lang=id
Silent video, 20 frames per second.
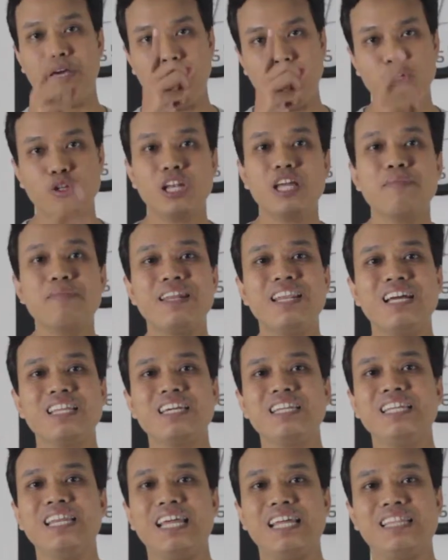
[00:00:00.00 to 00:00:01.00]
Itulah
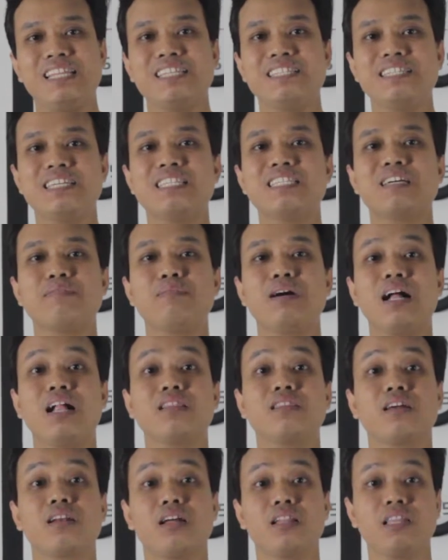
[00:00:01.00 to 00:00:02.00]
bedanya di Latin scene sama
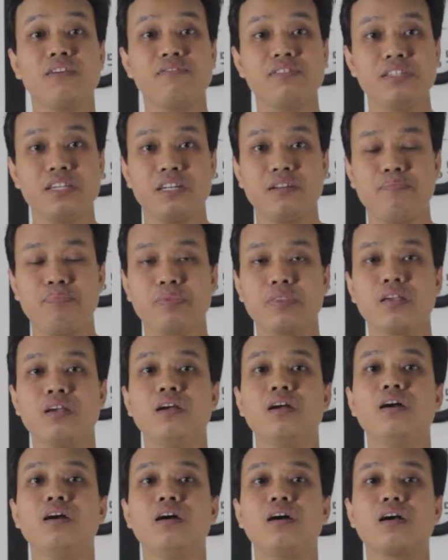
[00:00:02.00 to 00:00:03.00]
Alternative scene.
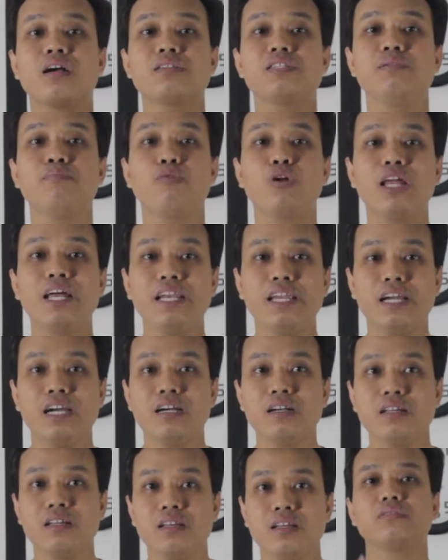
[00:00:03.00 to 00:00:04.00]

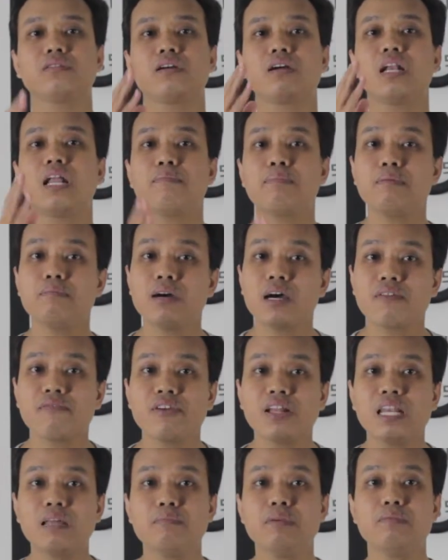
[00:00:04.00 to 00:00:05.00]
Kesimpulannya, kenapa
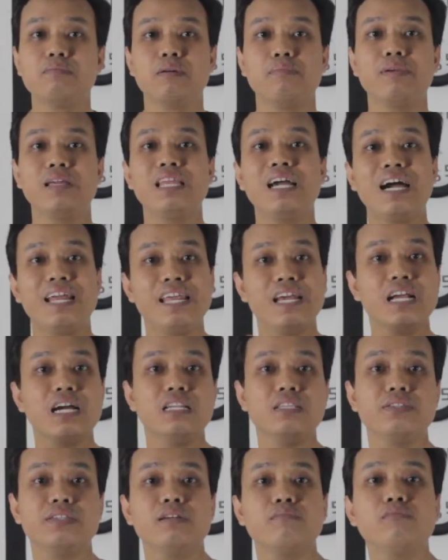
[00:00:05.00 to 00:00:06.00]
Marvel lebih memilih
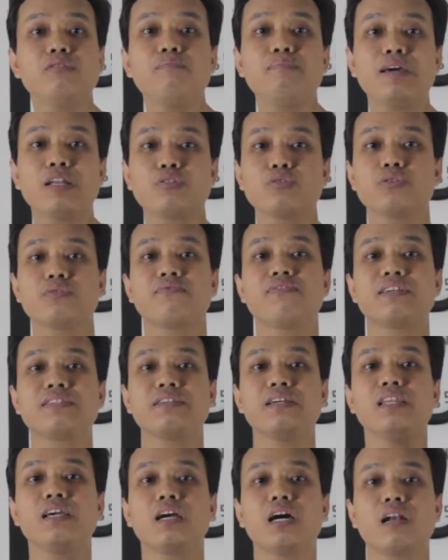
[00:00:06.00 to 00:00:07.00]
adegan Zemo versus
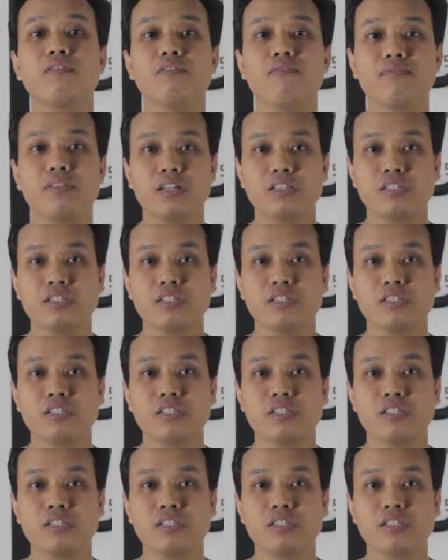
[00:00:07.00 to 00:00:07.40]
Vasily Karpov